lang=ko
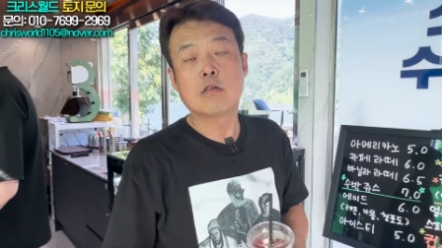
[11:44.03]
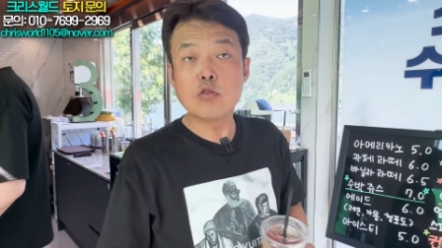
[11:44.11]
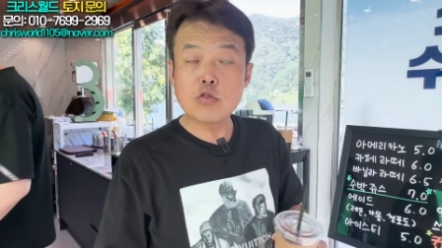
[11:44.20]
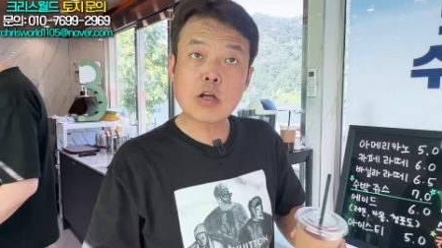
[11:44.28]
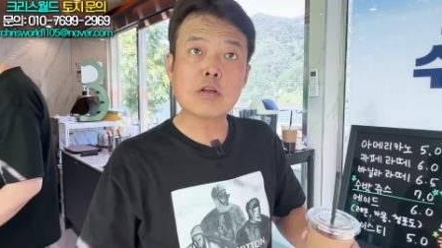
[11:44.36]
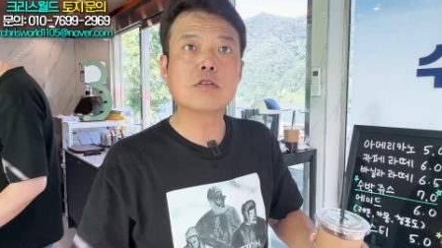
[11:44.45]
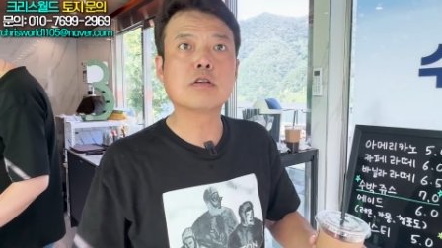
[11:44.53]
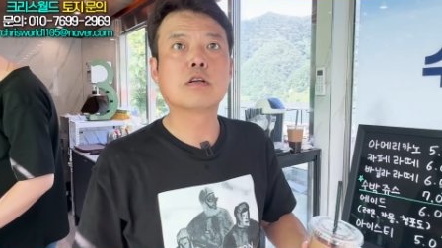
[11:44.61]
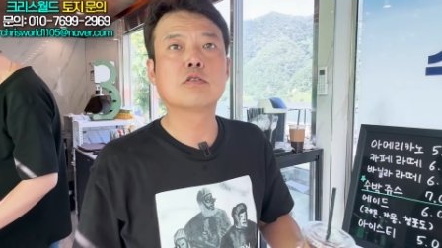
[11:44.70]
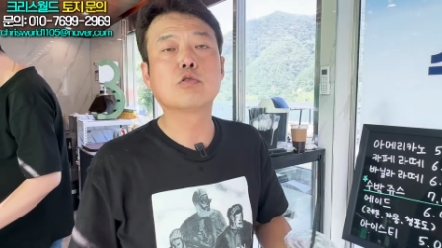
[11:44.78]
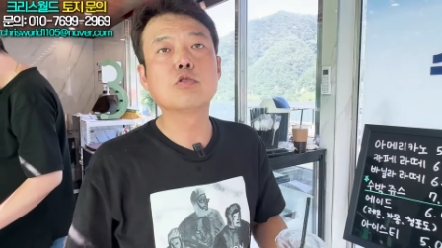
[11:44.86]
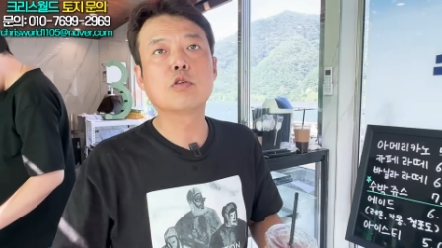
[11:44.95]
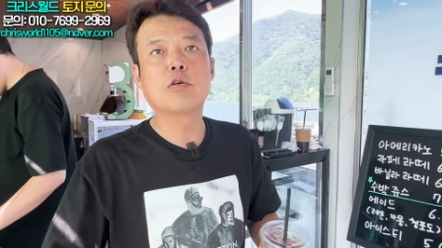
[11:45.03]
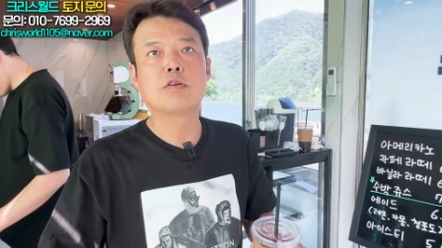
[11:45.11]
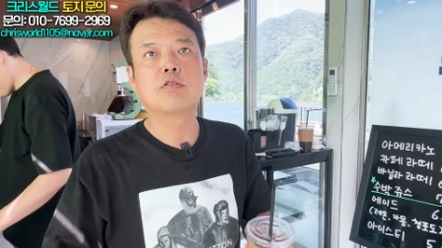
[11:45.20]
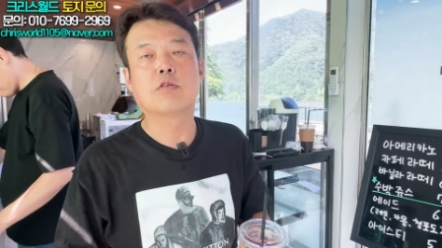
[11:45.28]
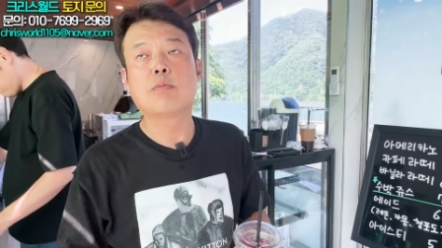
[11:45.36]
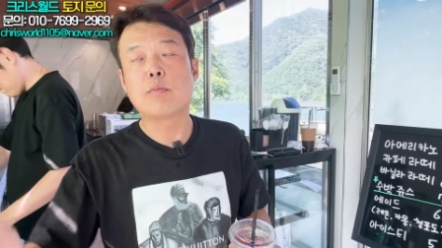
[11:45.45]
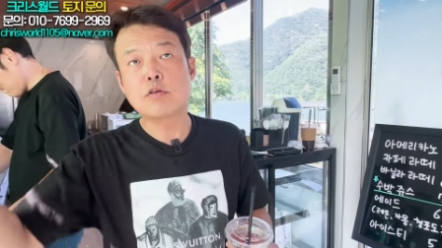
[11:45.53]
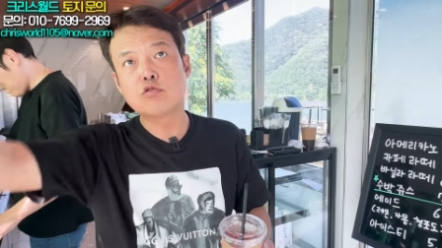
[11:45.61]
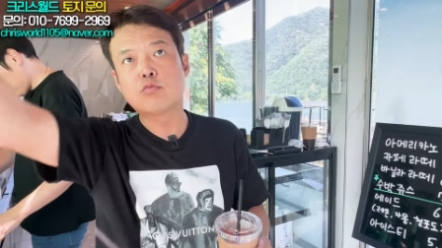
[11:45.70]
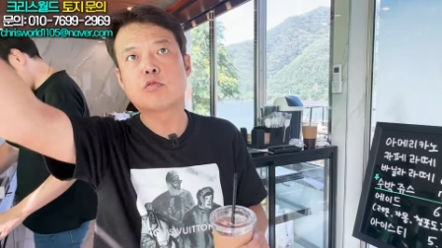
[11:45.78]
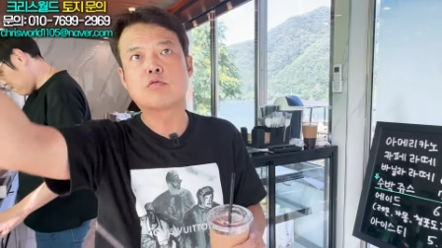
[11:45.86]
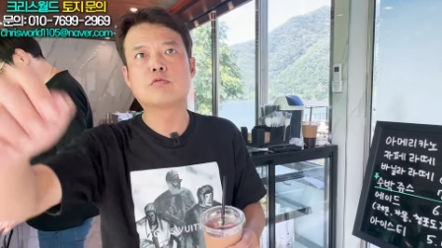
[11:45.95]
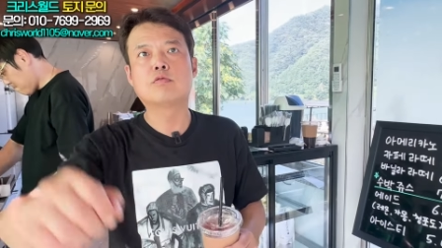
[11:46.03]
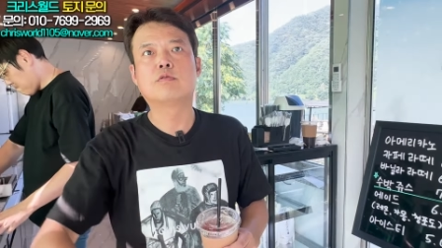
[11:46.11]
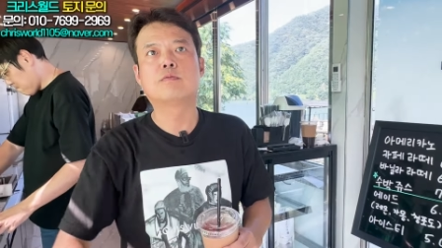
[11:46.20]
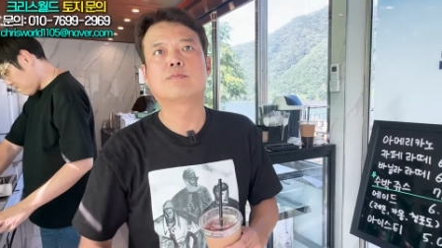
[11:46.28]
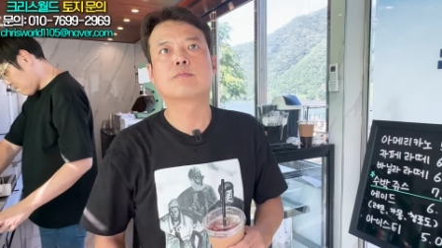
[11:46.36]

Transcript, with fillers: 여기 다 되잖아. 저녁에 와서 바베큐도 먹고,